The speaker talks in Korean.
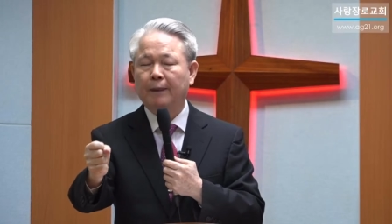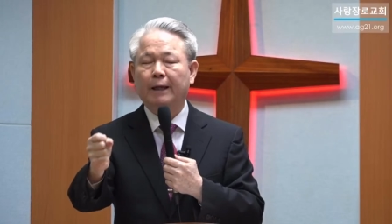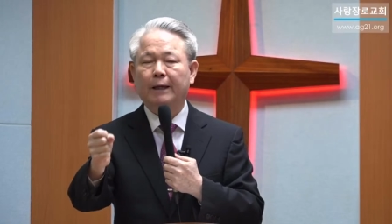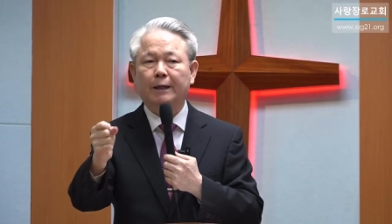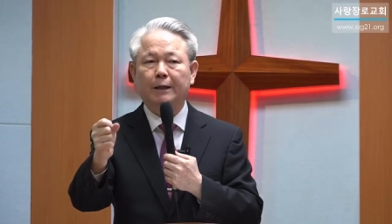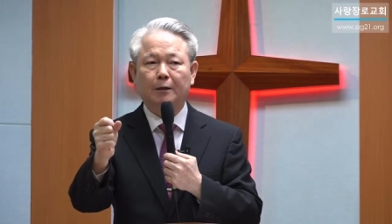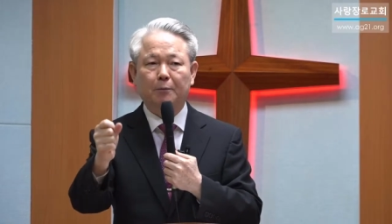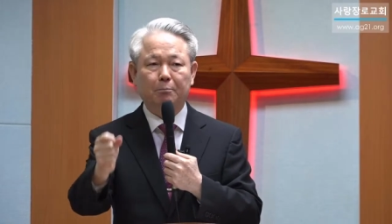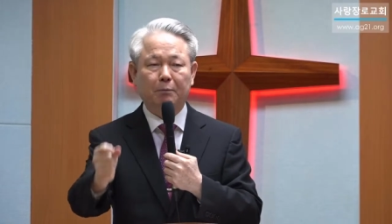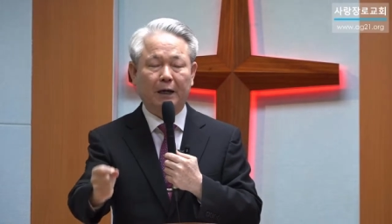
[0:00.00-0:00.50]

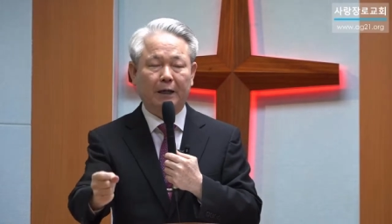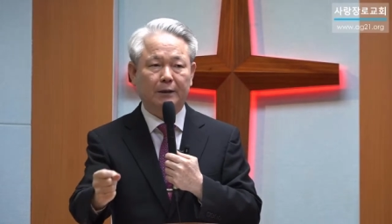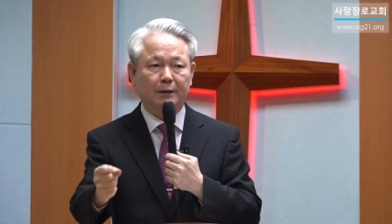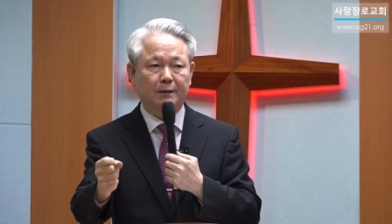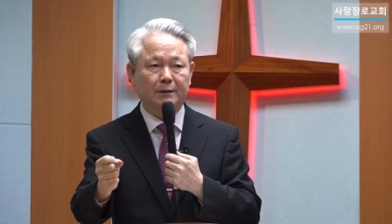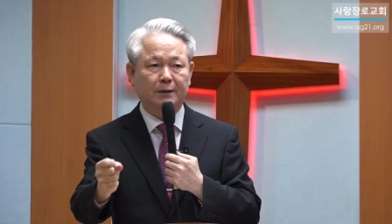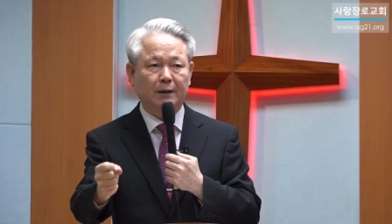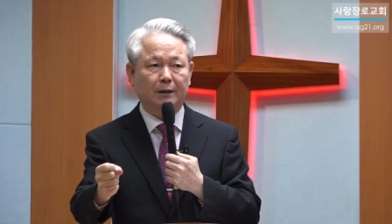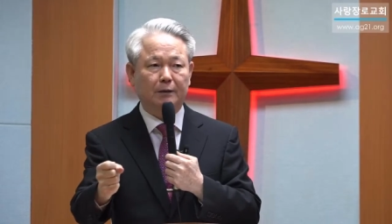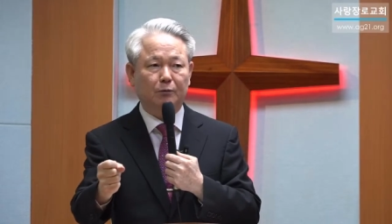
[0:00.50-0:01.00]
이
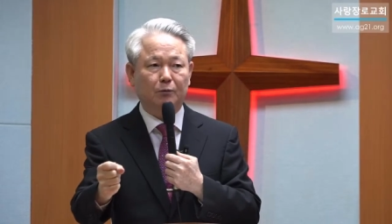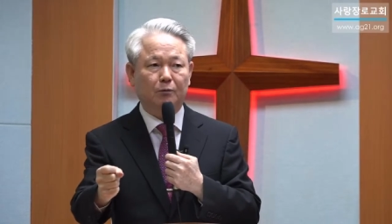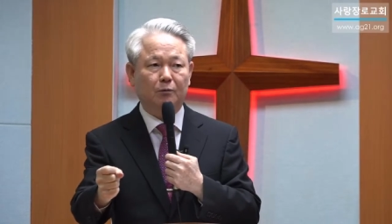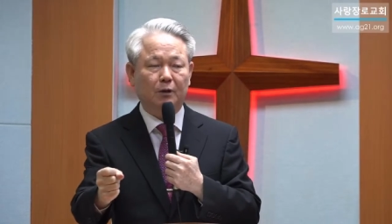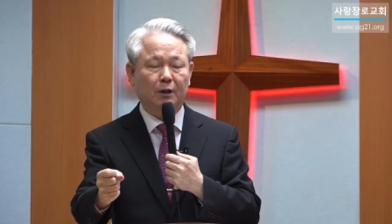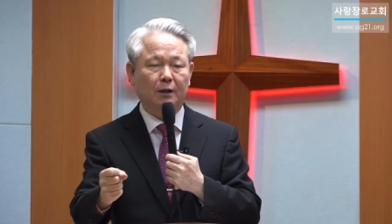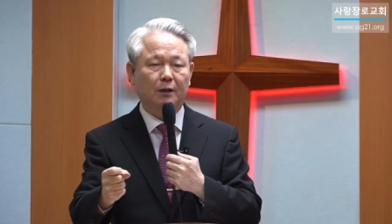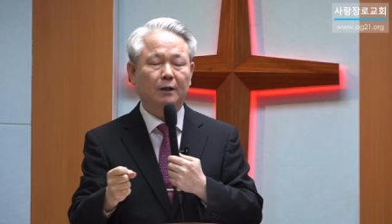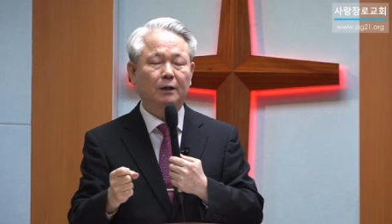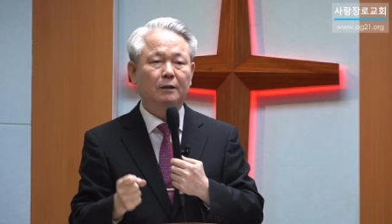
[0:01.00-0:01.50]

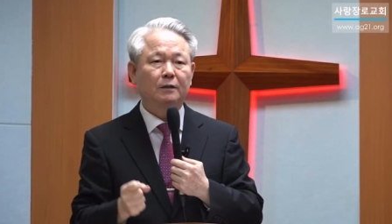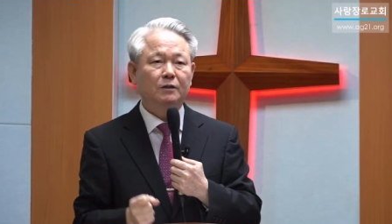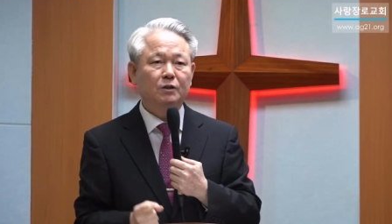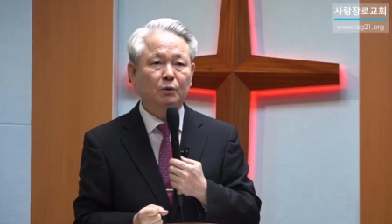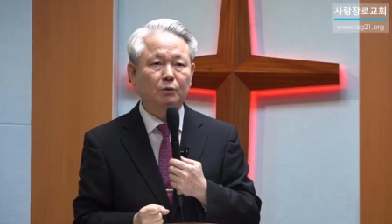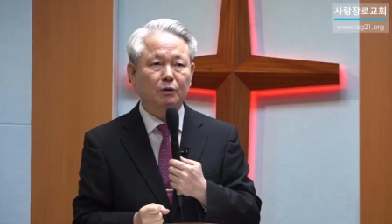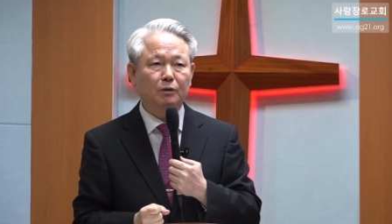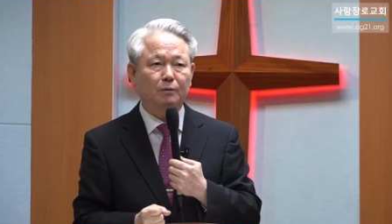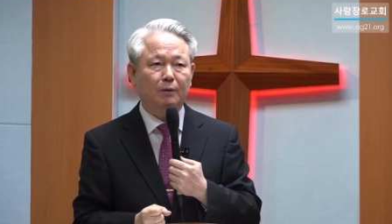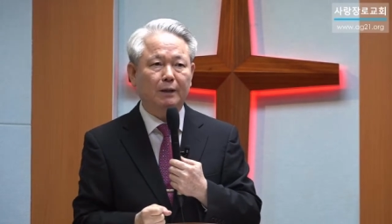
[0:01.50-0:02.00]
바리새인과
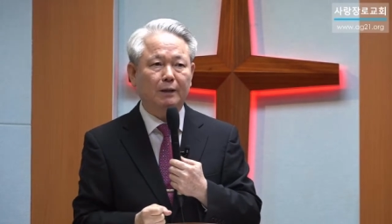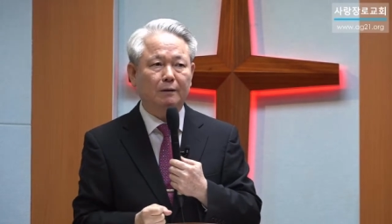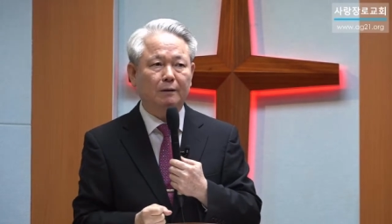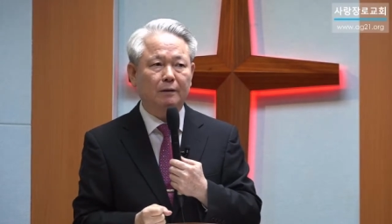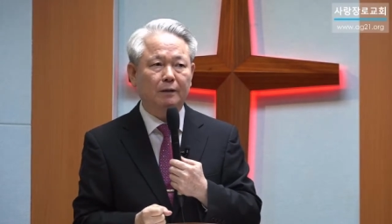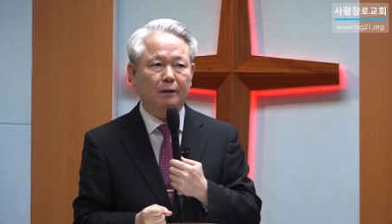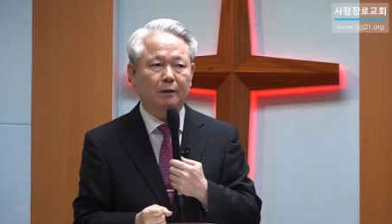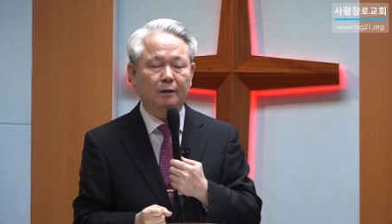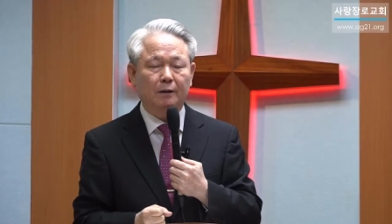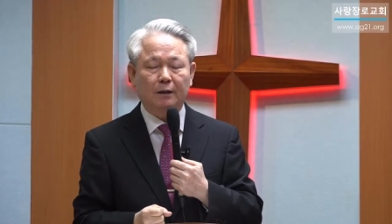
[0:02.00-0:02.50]

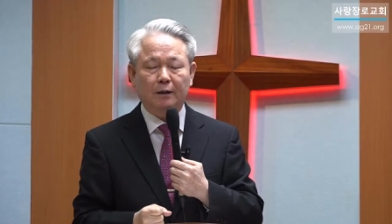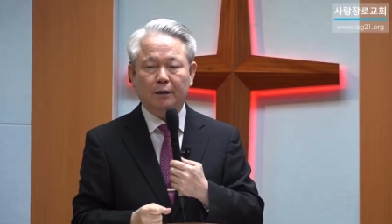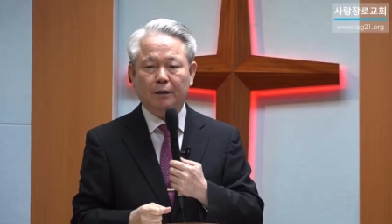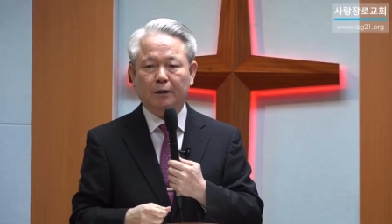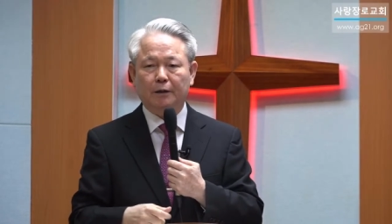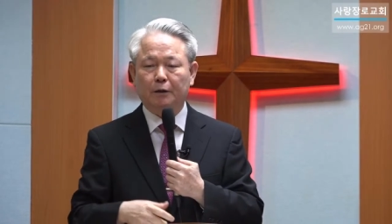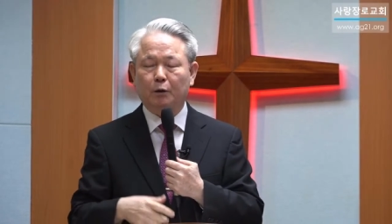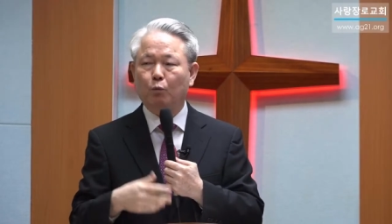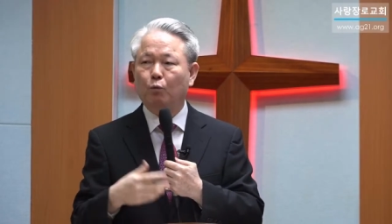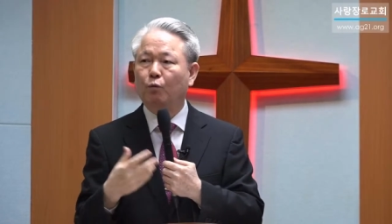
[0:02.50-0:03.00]
서기관들이
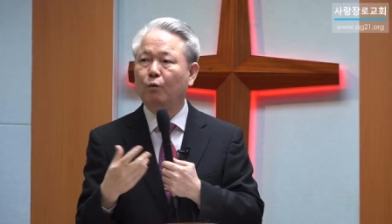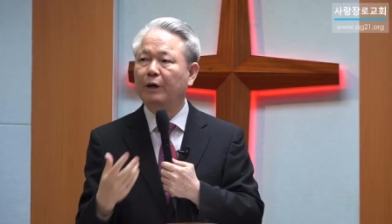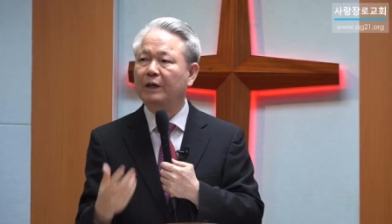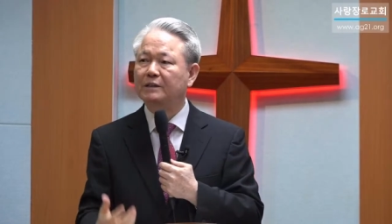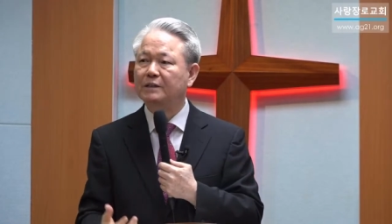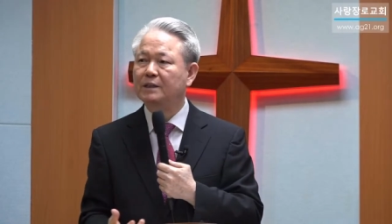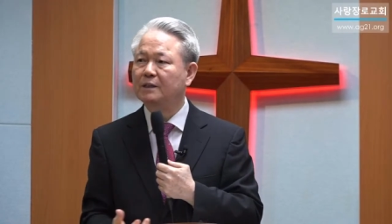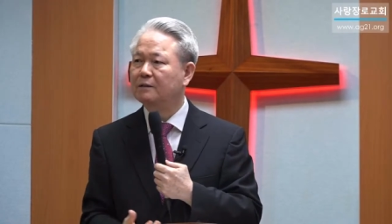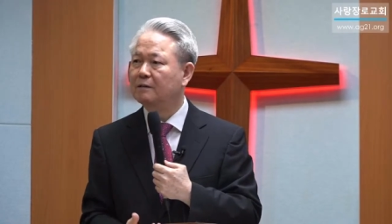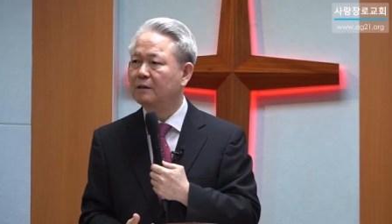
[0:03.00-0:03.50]
이렇게
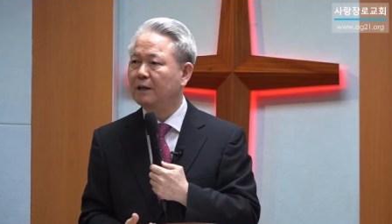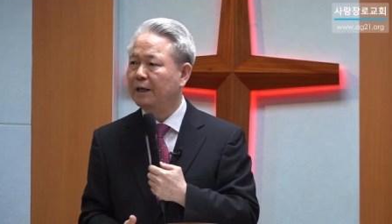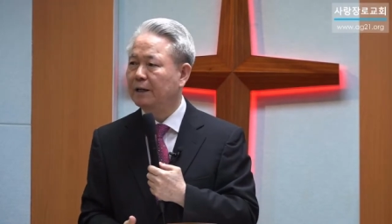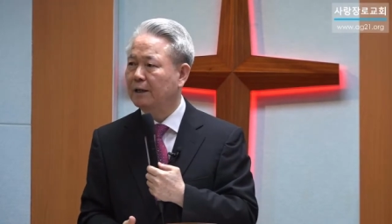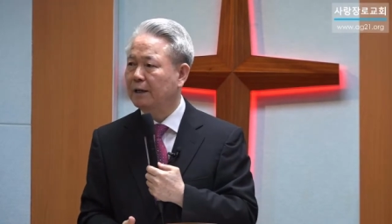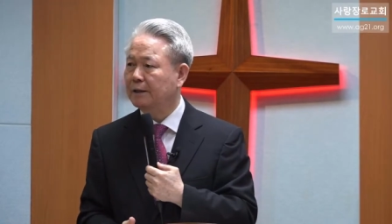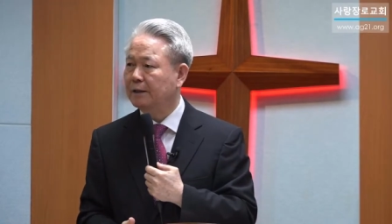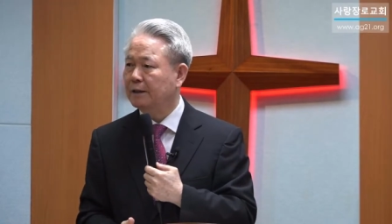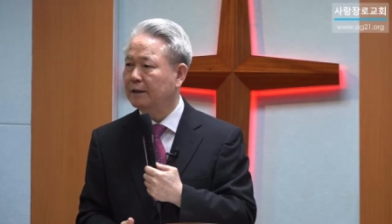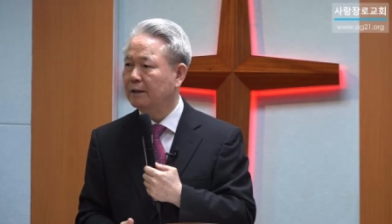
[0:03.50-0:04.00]
외식을
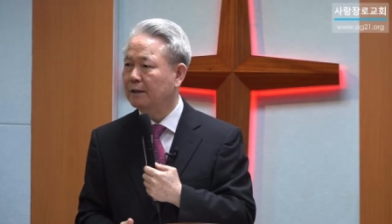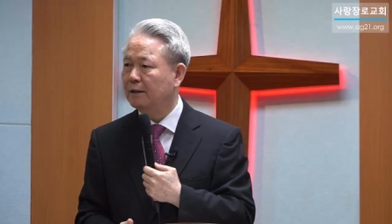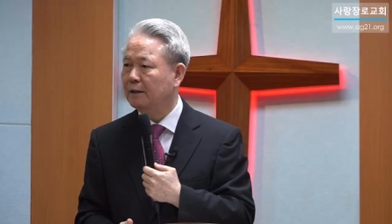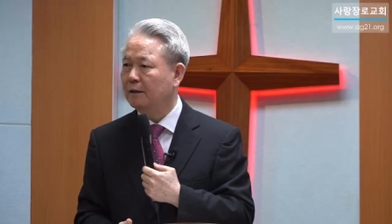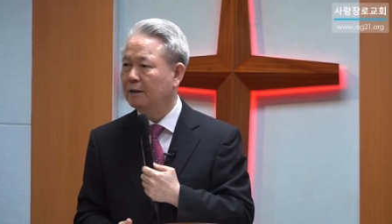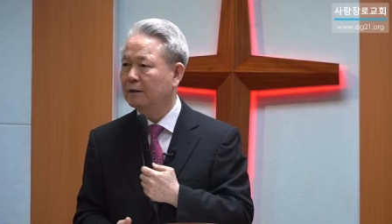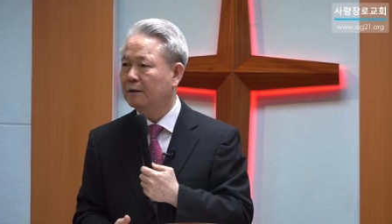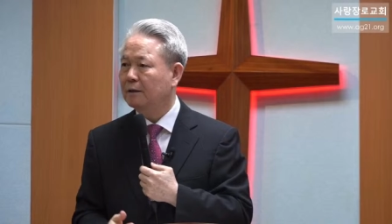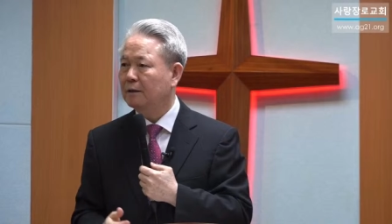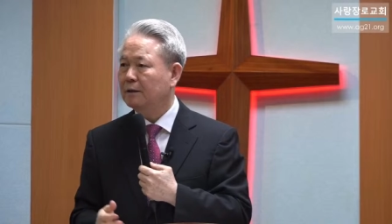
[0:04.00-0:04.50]
행하니까